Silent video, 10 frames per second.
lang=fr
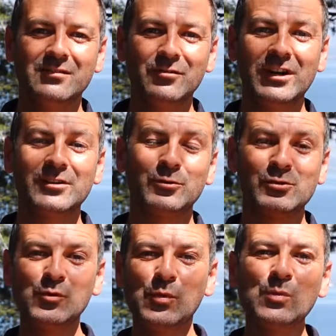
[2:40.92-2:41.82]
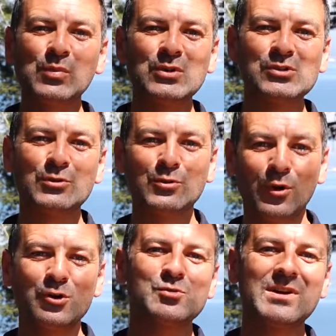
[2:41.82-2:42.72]
Voilà, donc je vous propose de nous
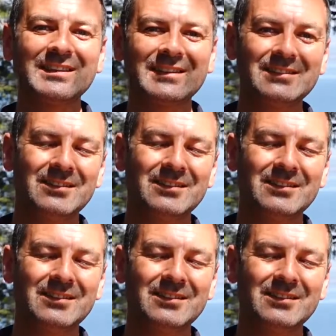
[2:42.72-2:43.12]
rejoindre